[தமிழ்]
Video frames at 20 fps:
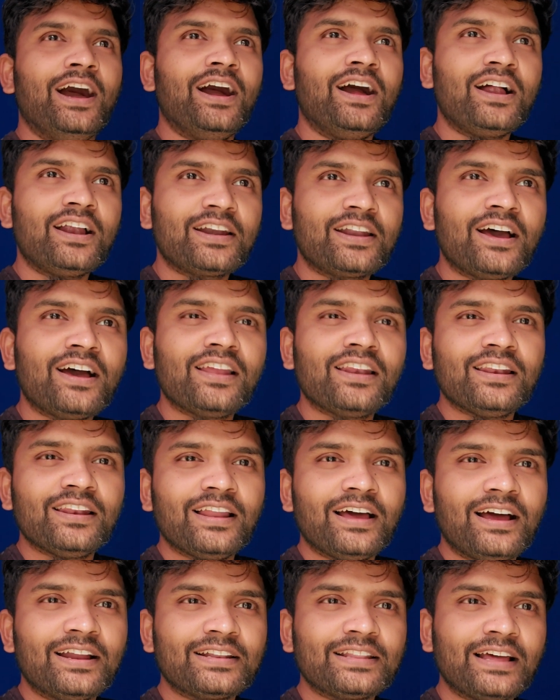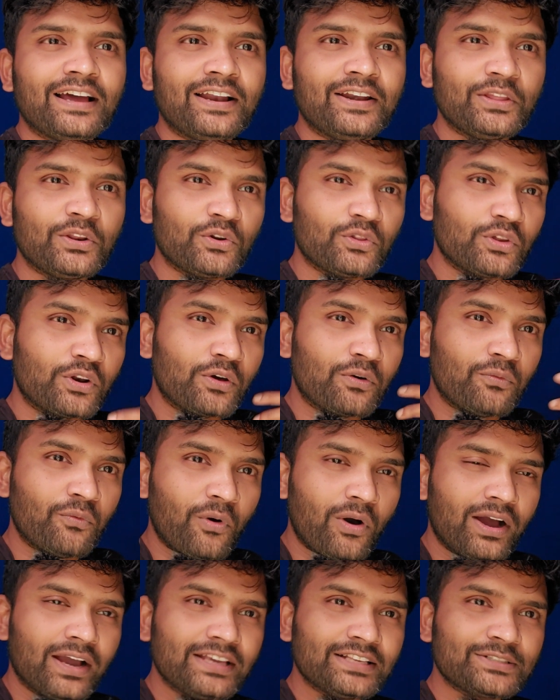ஆனால் அந்த அனிருதோட
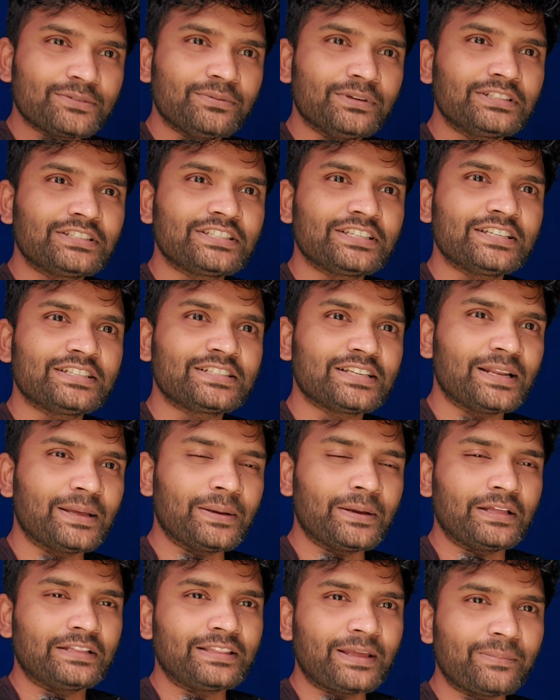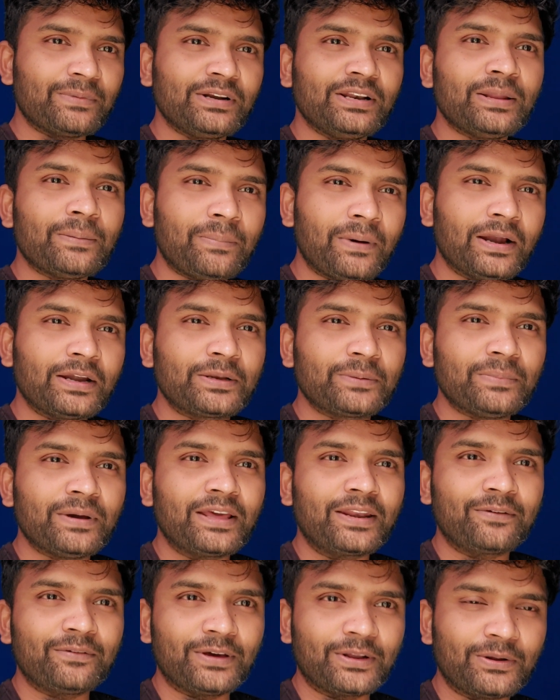வாய்ஸ் வச்சு சில தமிழில் பாட்டு
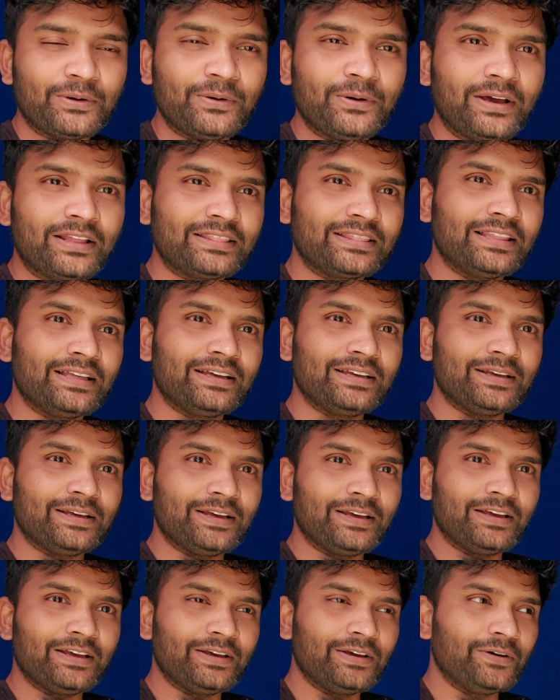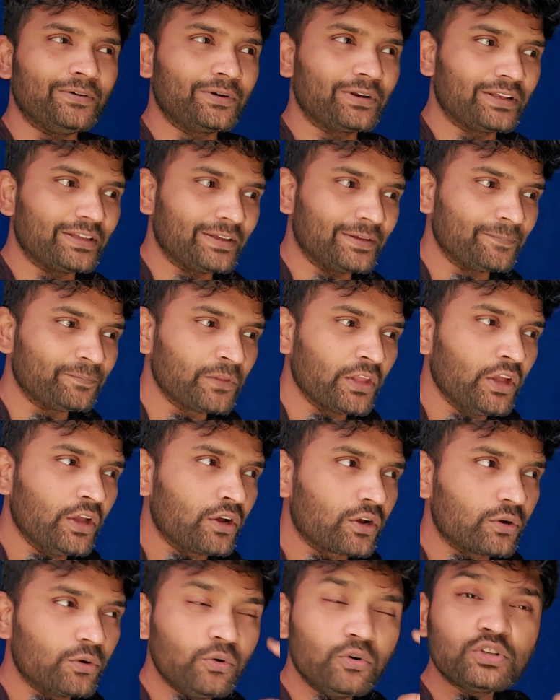மாதிரி வரும் அந்த ஒரு
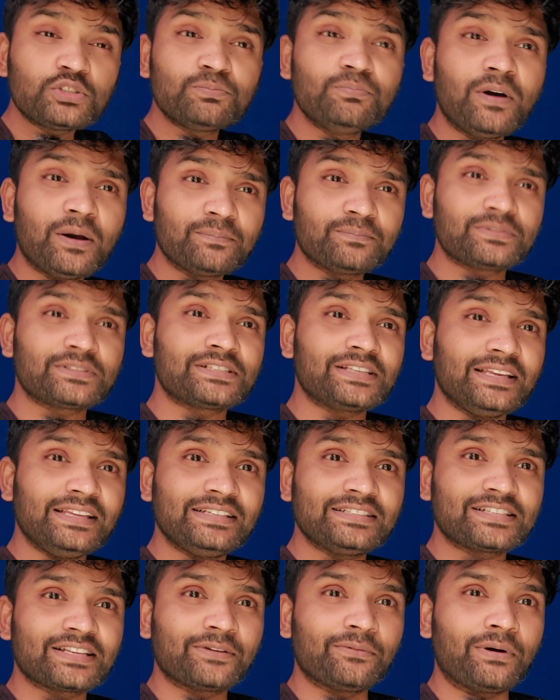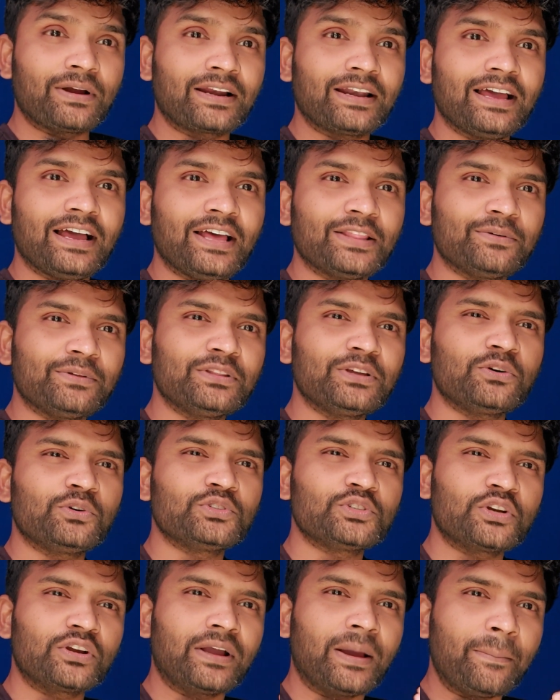கூஸ் பம் சீன்ஸ்னு வாங்கலாம் அது வந்து
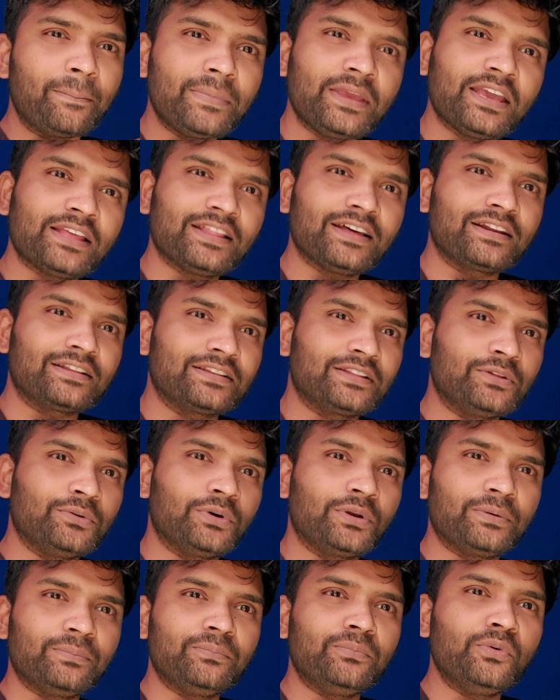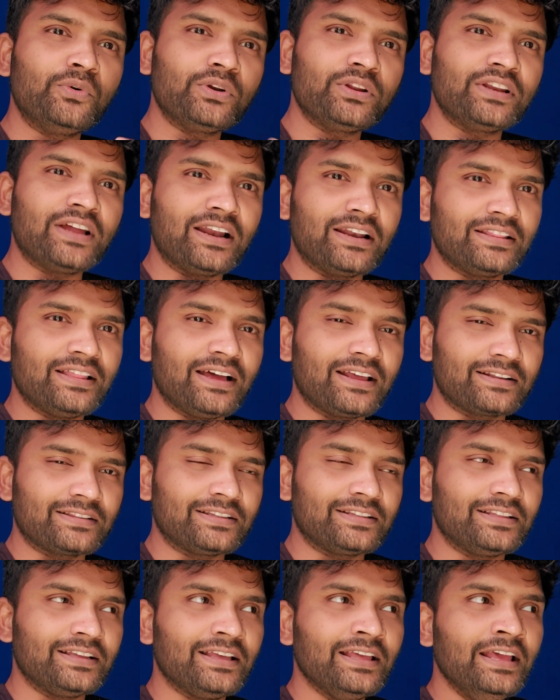கொஞ்சம் கம்மியாக தான் இருந்தது ஒரு மூணு நாள் தான்
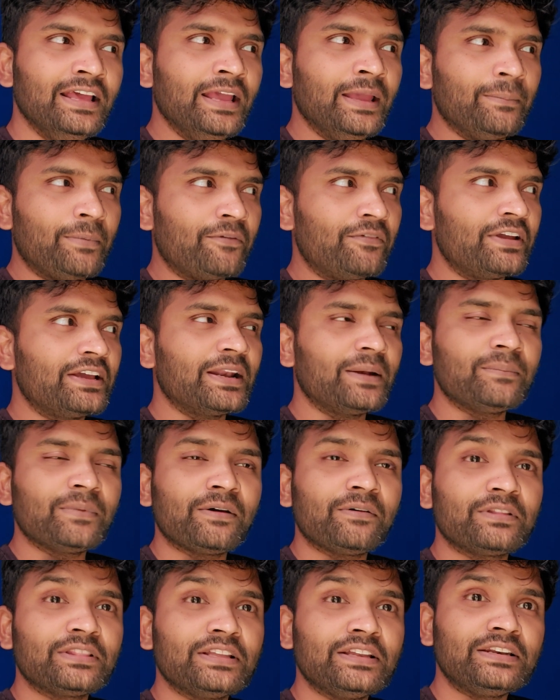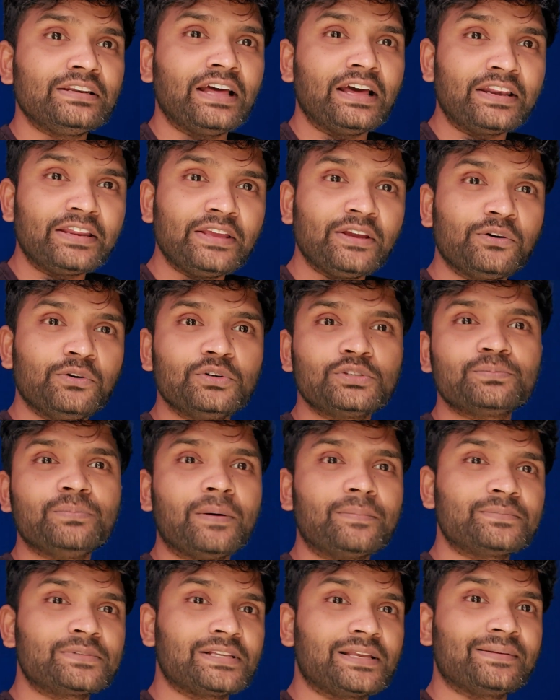இருந்தது இப்போ விக்ரமில் வந்து நிறைய கூஸ்
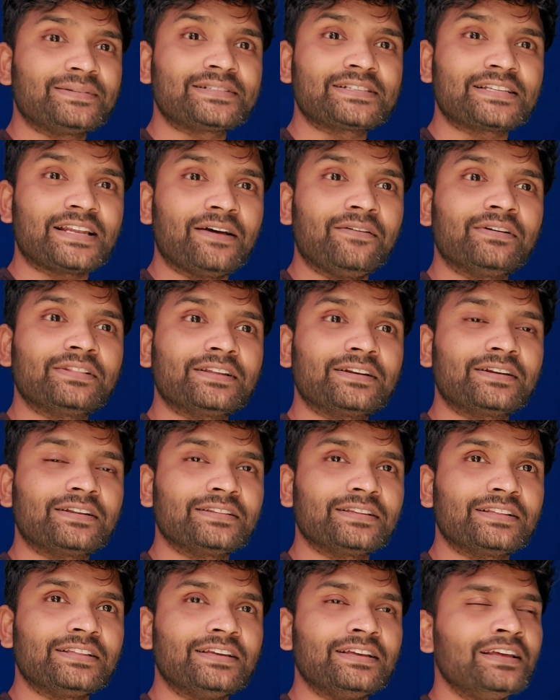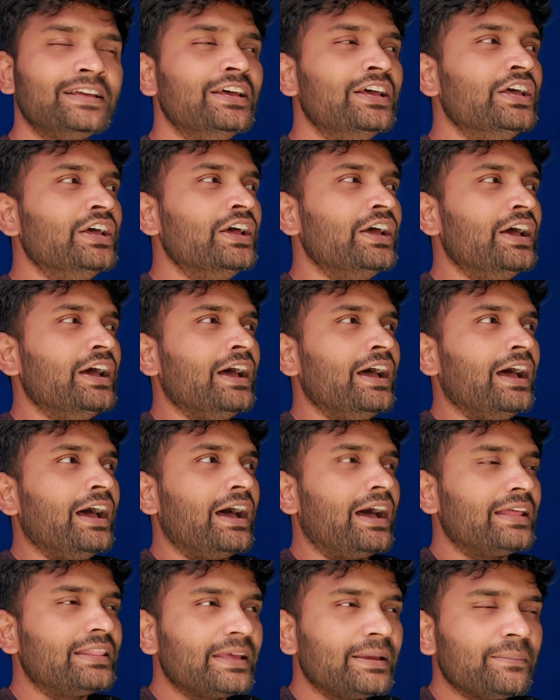பம்ப் சீன்ஸ்லாம் வந்துட்டு இருந்தது
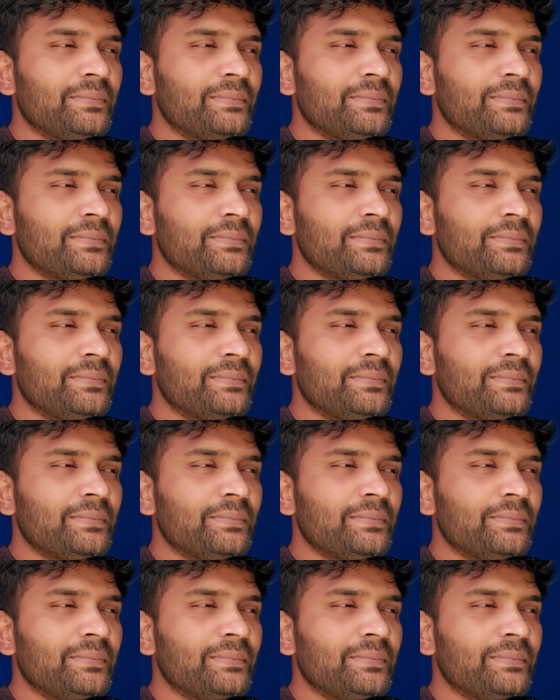அதே